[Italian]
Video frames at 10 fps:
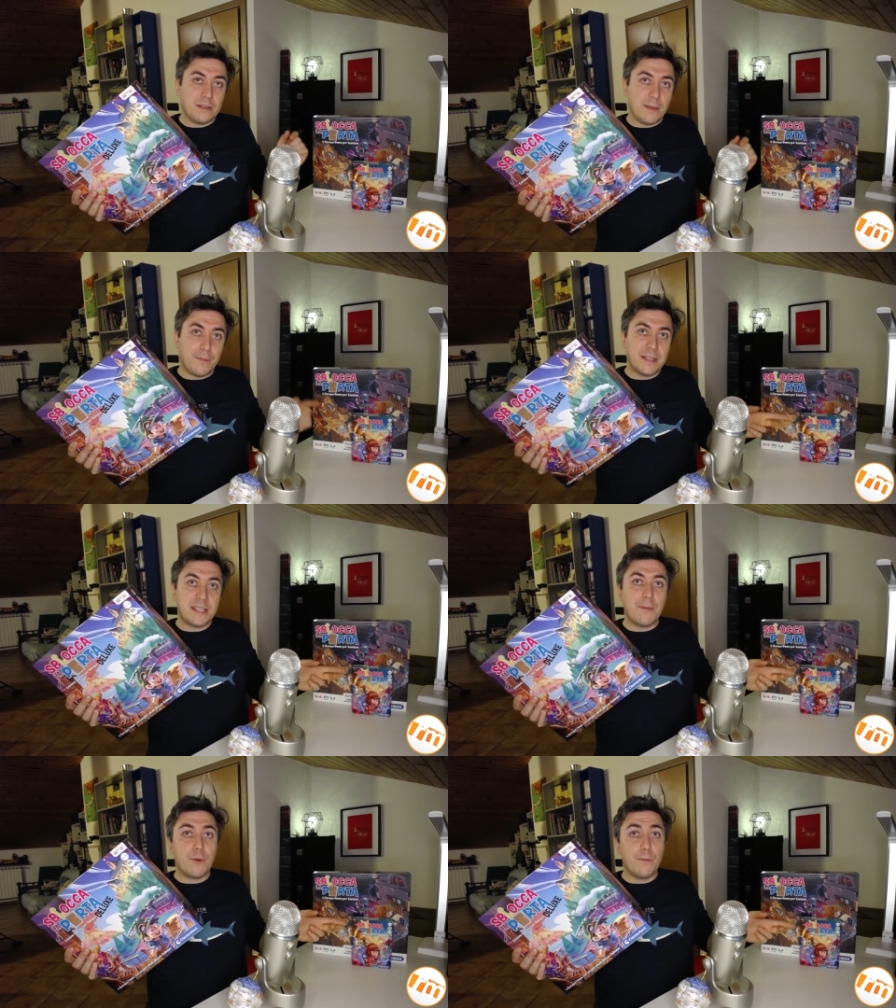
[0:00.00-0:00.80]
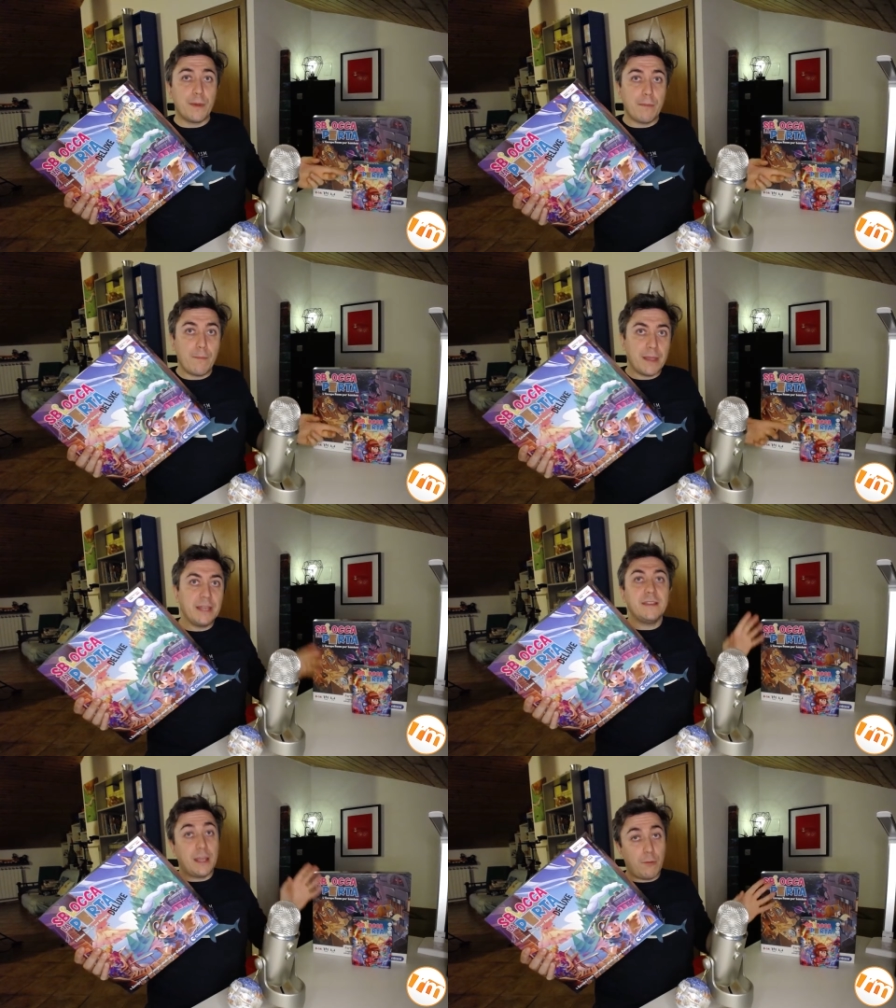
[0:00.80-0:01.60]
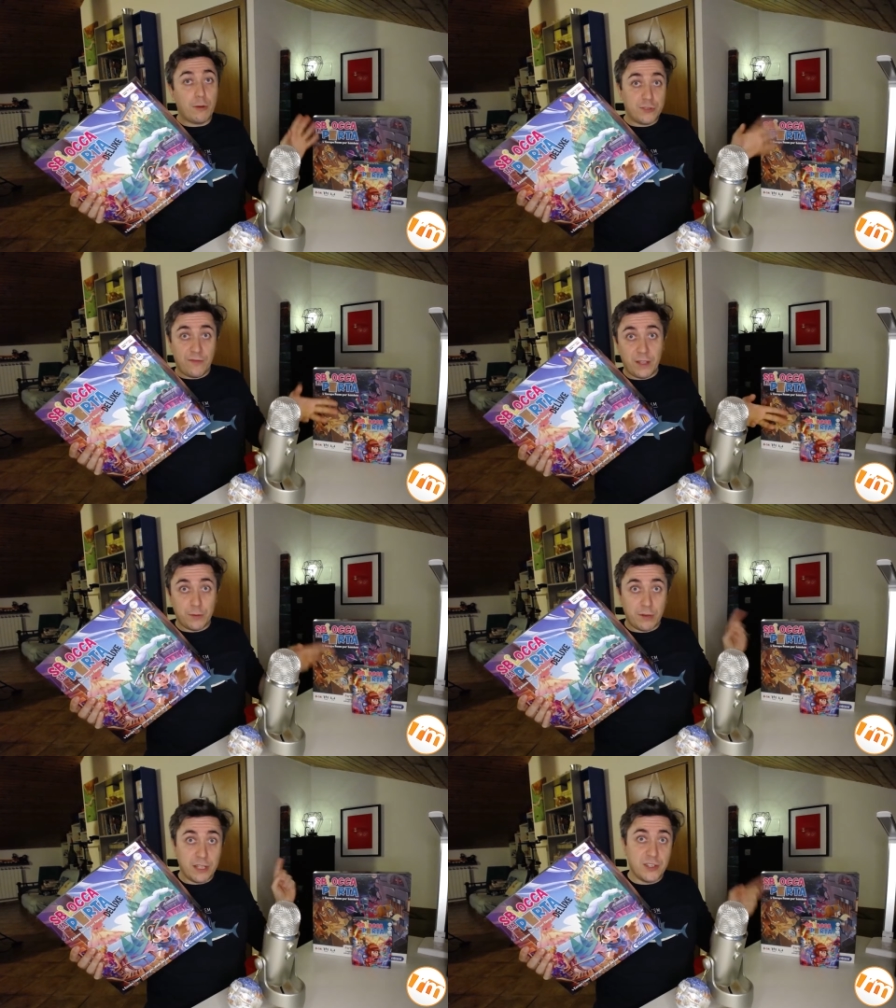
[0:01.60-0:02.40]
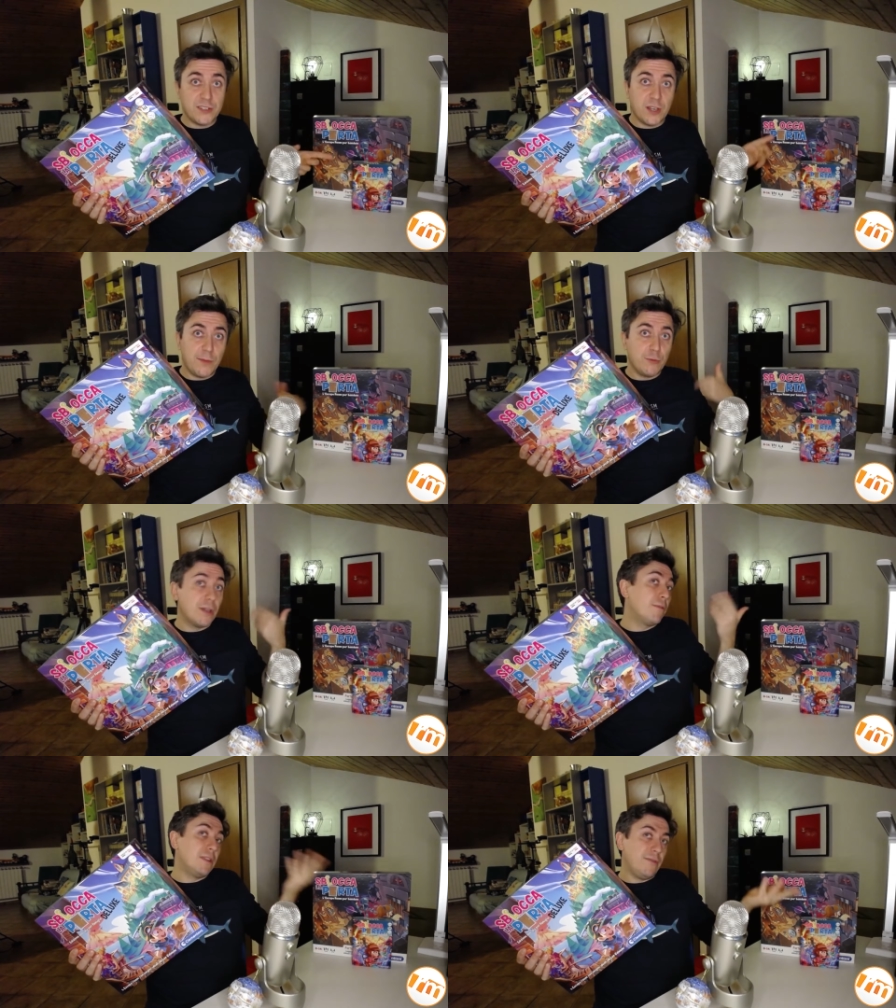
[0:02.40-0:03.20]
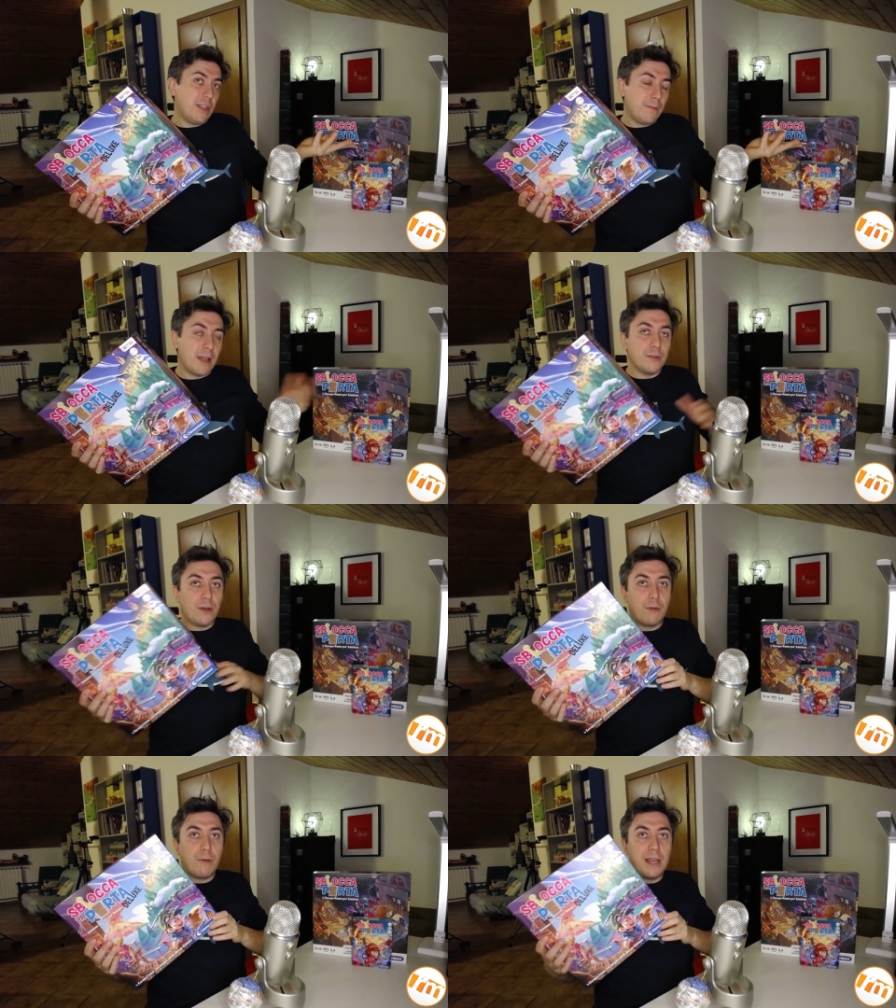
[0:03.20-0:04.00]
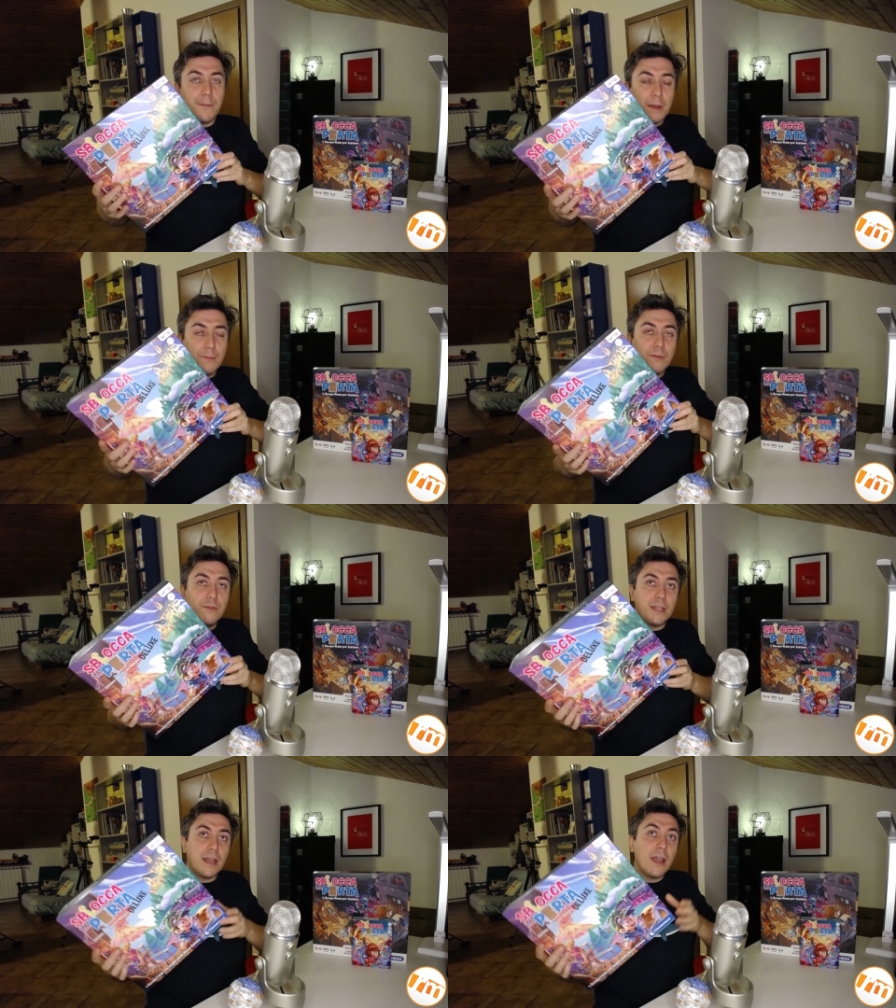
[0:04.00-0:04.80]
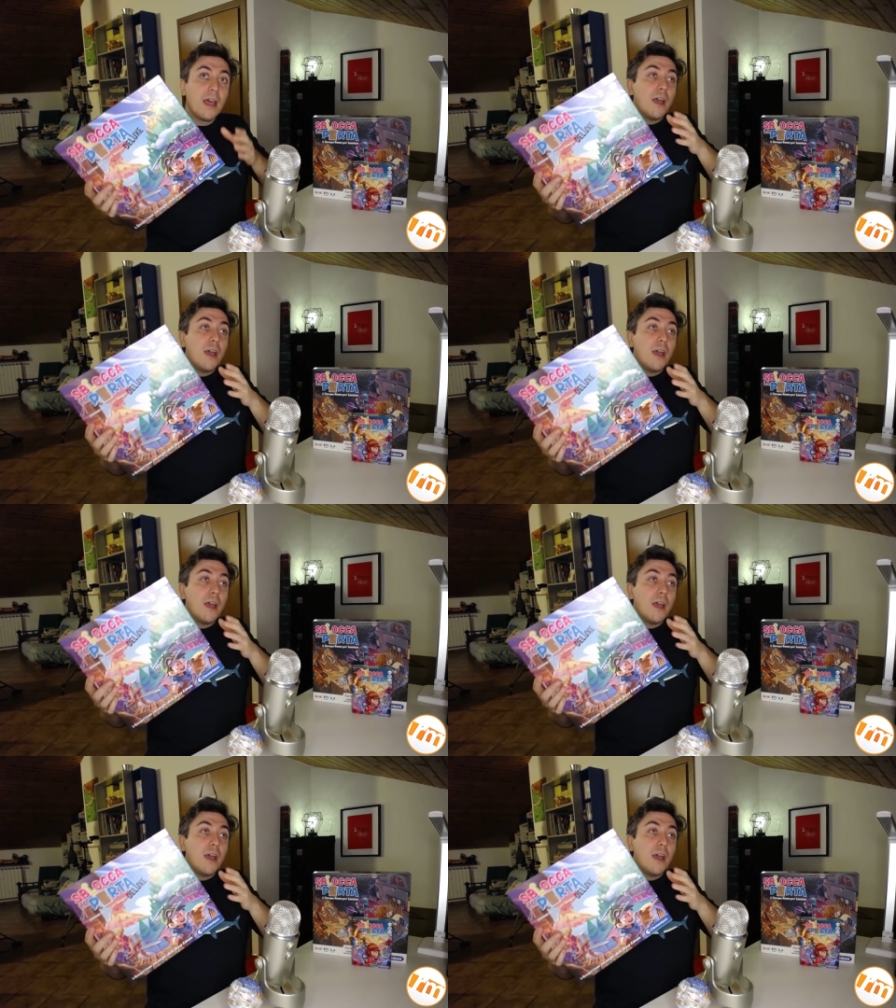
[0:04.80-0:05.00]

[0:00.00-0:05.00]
eh, sempre escape room per bambini, dei quali ho già fatto una recensione minuta, quindi vi rimando a quelle per approfondire.